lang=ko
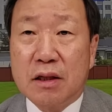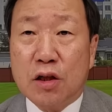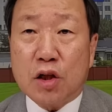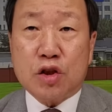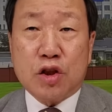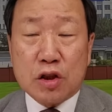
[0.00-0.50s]

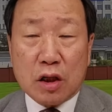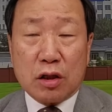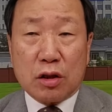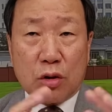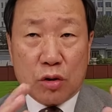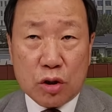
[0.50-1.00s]
그러니까
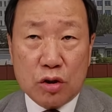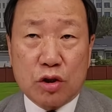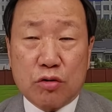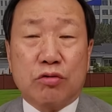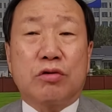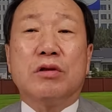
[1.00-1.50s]
시장한테 어떤
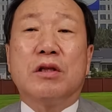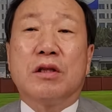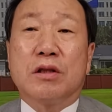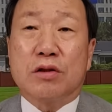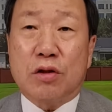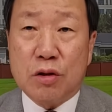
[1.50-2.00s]
식으로든
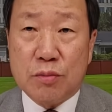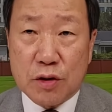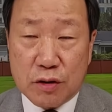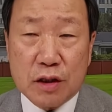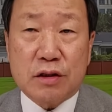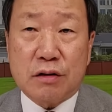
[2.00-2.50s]

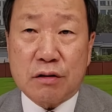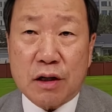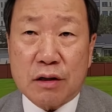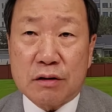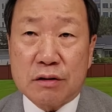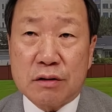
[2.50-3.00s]
설명을 했을
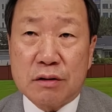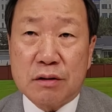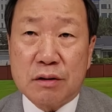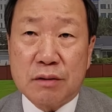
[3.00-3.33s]
거라는 거죠